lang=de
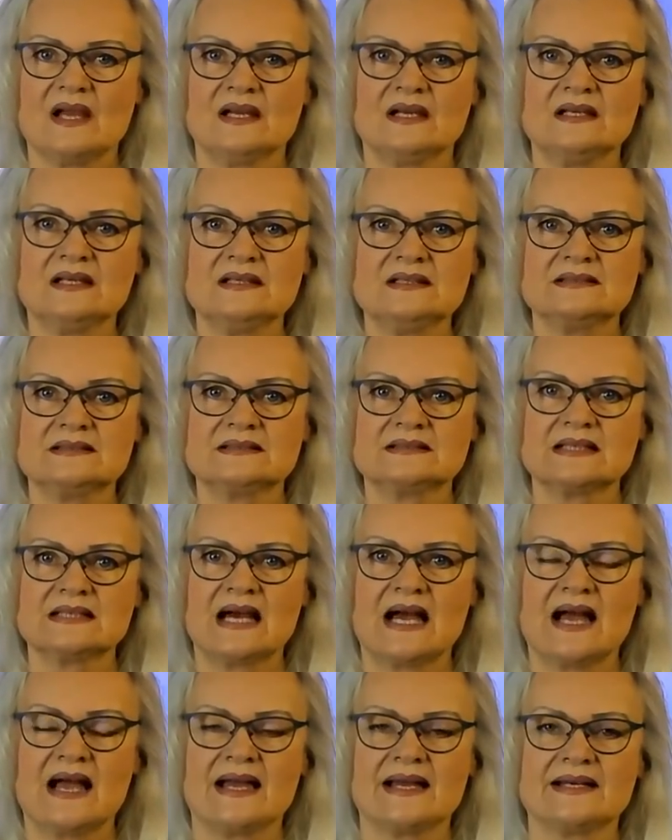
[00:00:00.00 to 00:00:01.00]
ist
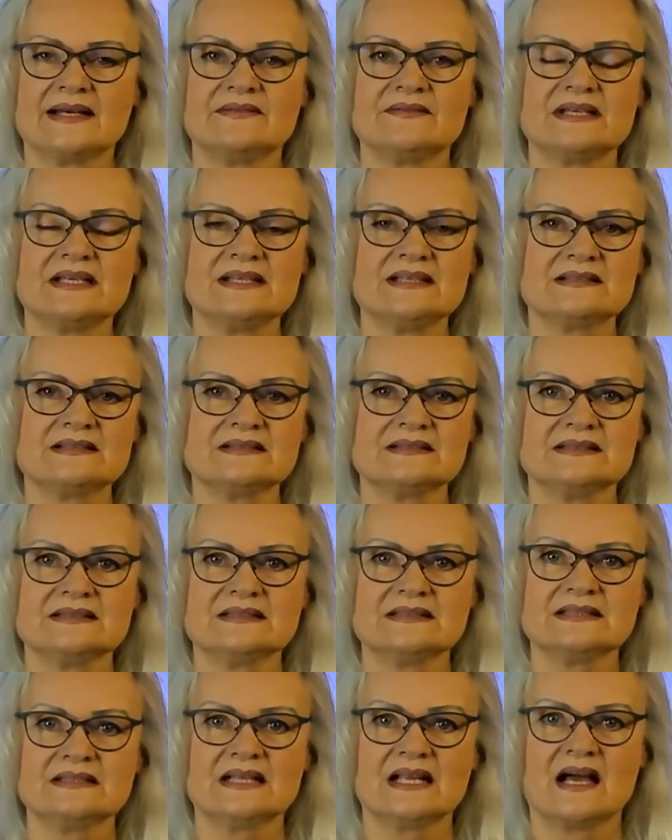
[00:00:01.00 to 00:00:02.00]
ein
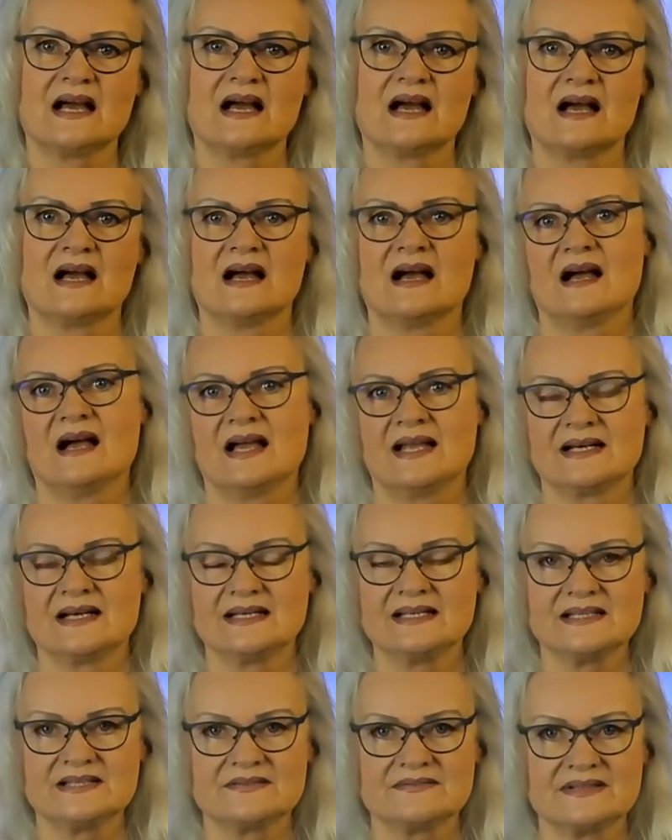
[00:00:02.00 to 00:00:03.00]
Wesen, ein
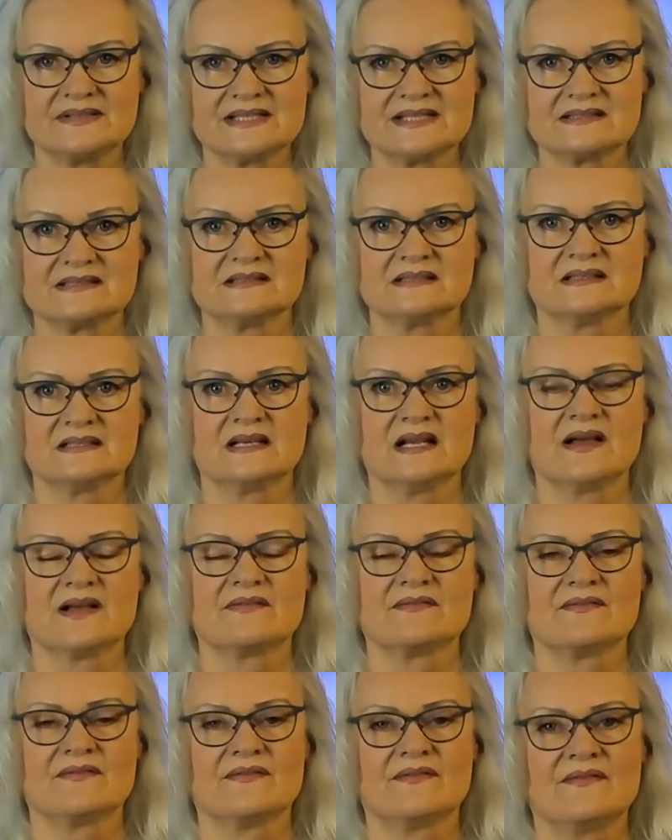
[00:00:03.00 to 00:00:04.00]
Lichtwesen,
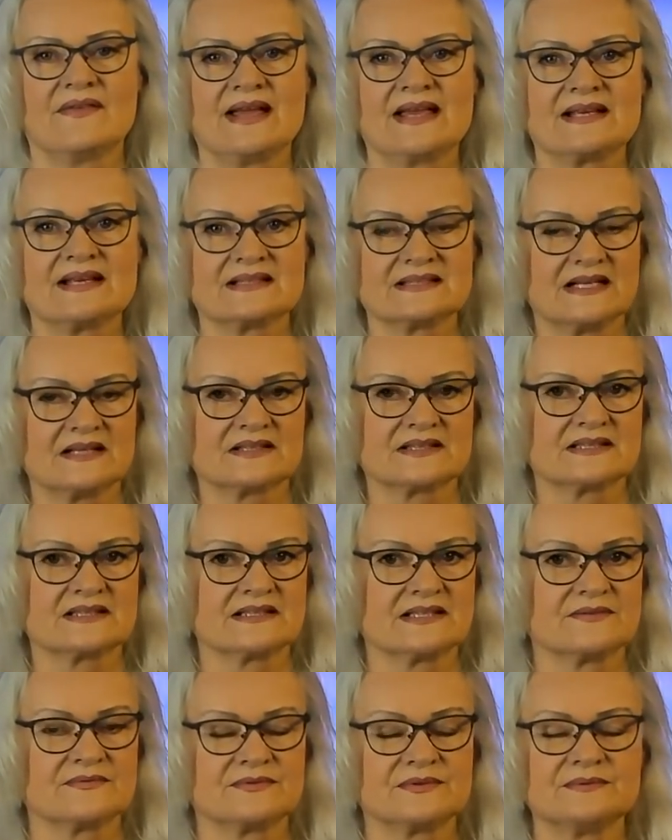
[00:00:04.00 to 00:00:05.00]
welches aus,
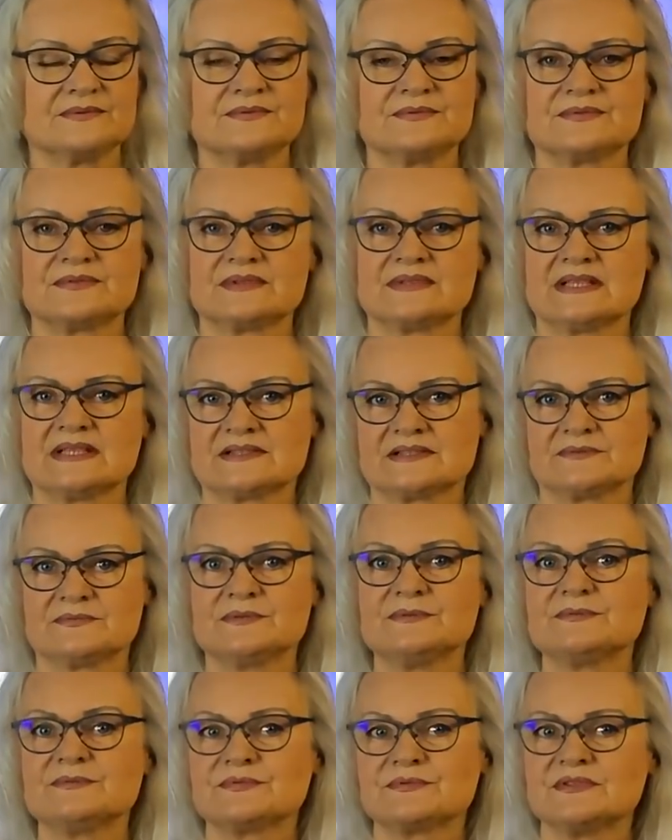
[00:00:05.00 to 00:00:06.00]
den fünf, aus der
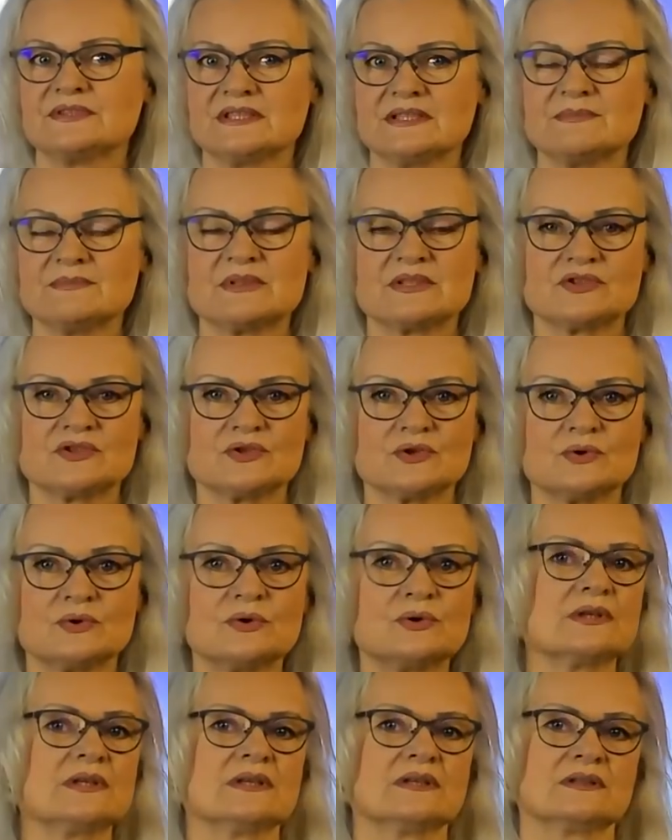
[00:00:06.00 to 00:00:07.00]
fünften
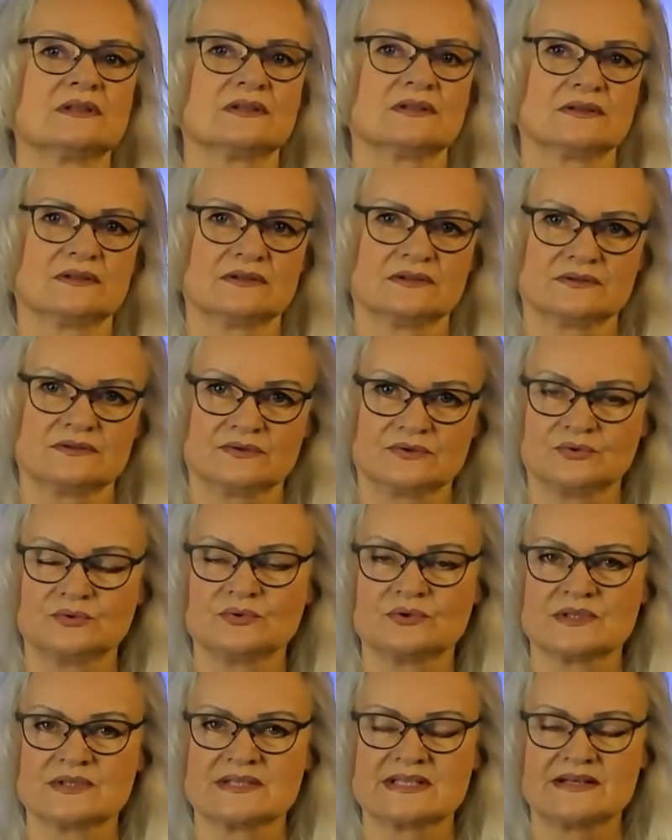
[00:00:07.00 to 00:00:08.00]
Dimension zu
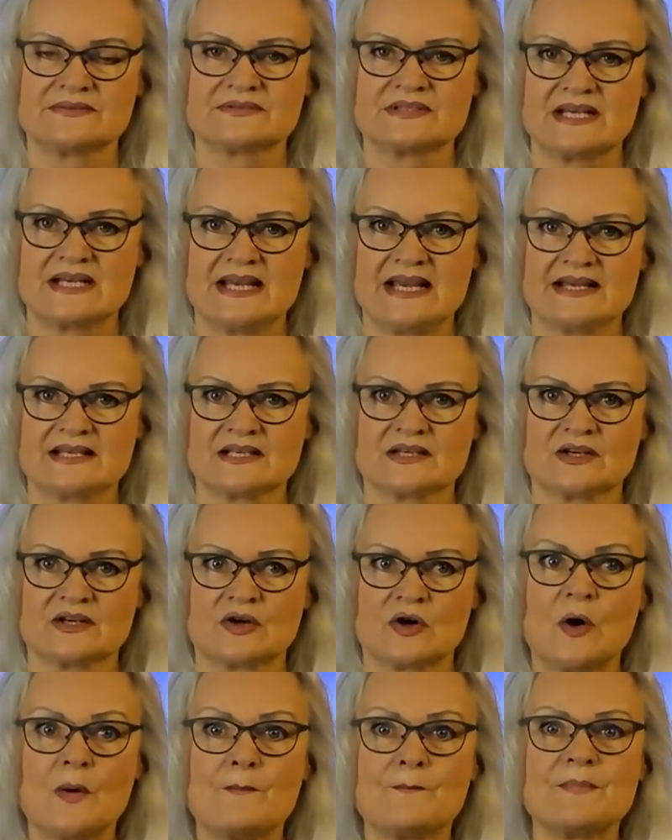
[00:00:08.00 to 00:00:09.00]
uns auf die Erde
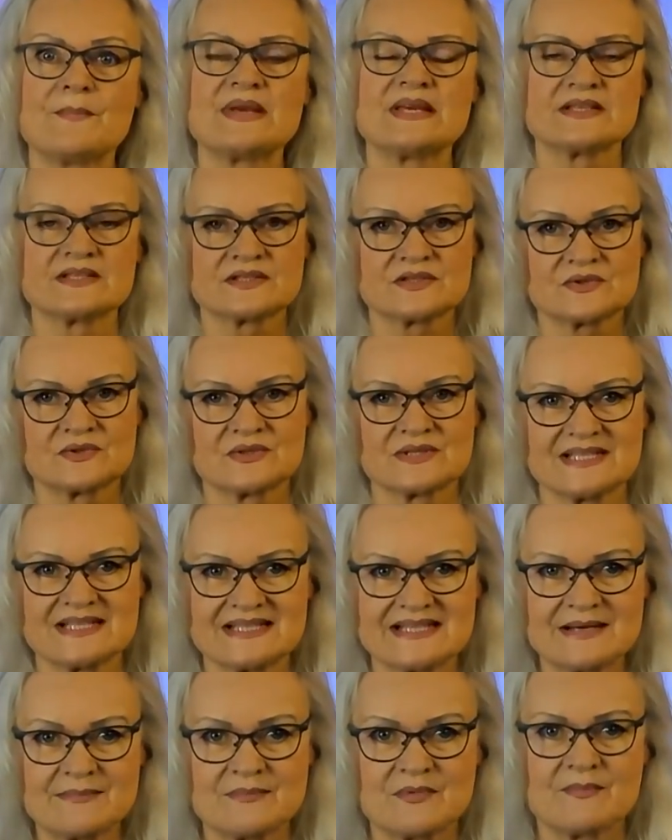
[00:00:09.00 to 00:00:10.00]
gekommen ist. Und in
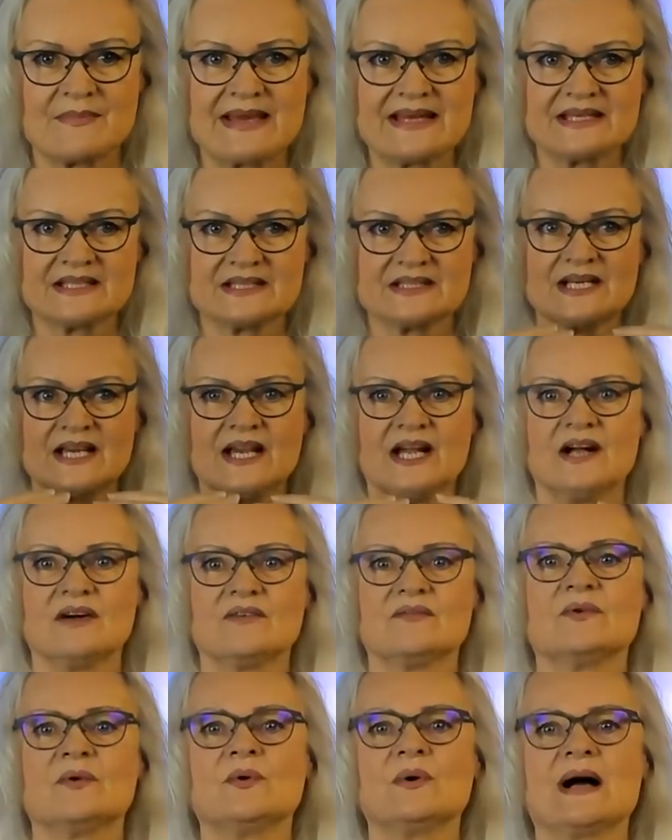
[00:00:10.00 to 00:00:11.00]
dem Moment,
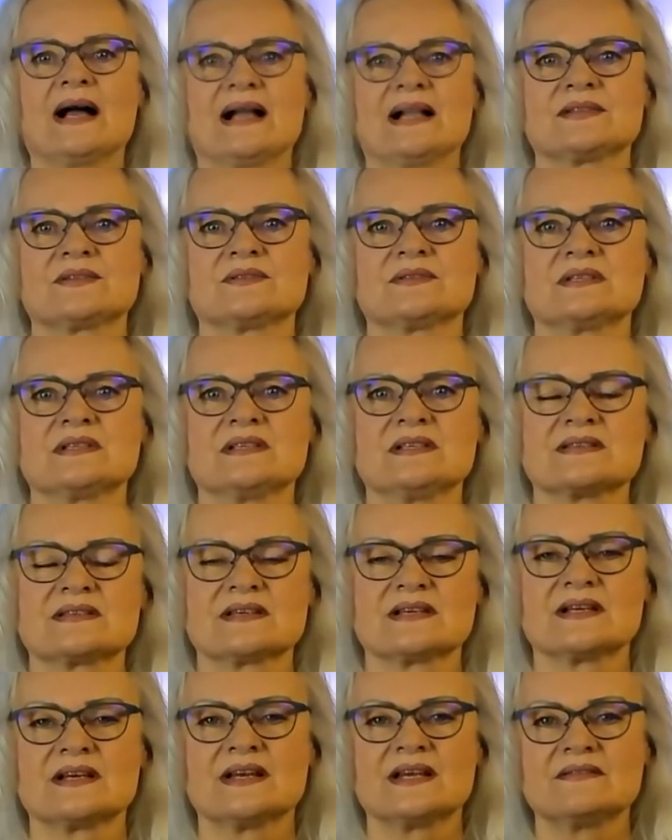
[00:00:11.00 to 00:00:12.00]
wo also
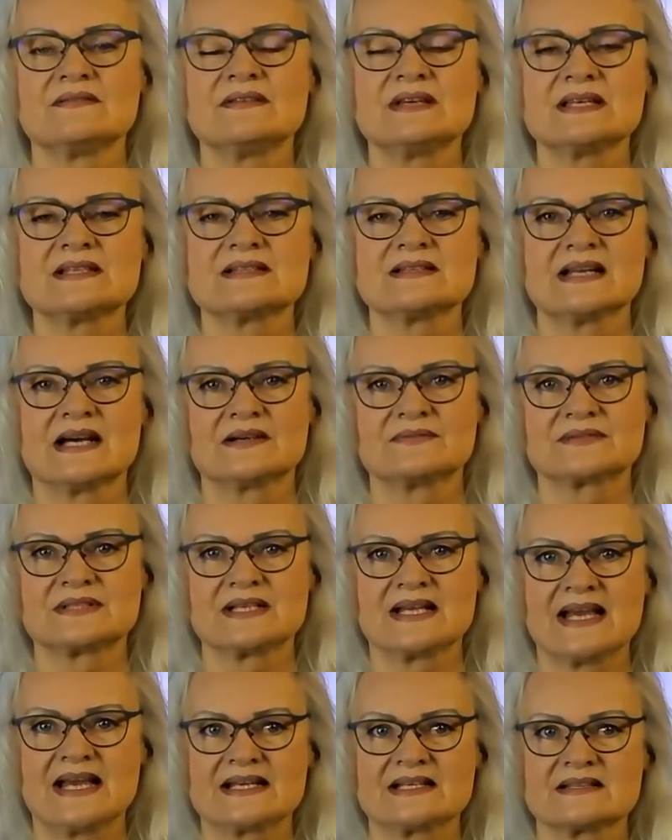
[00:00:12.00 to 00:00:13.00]
diese Wesen auf
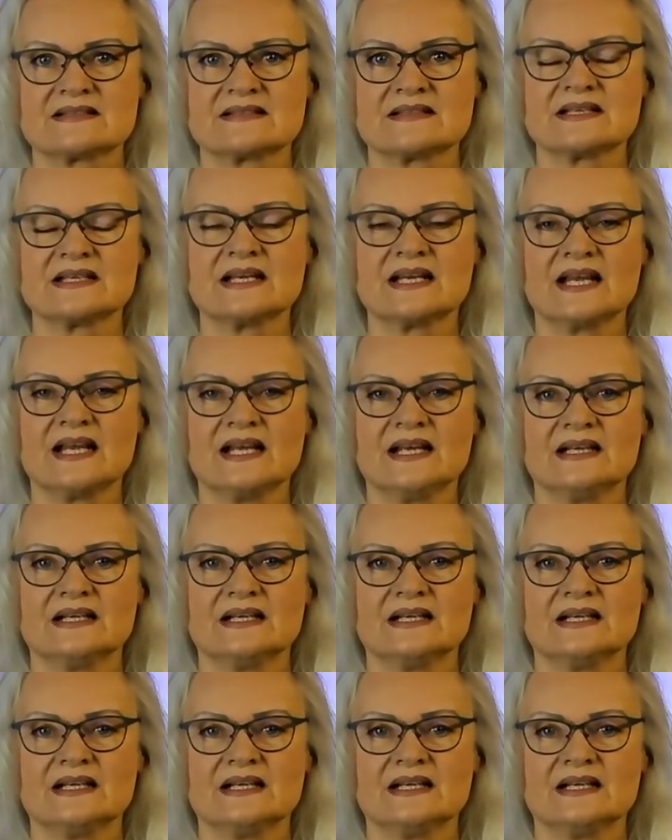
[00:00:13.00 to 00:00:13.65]
der Erde sind,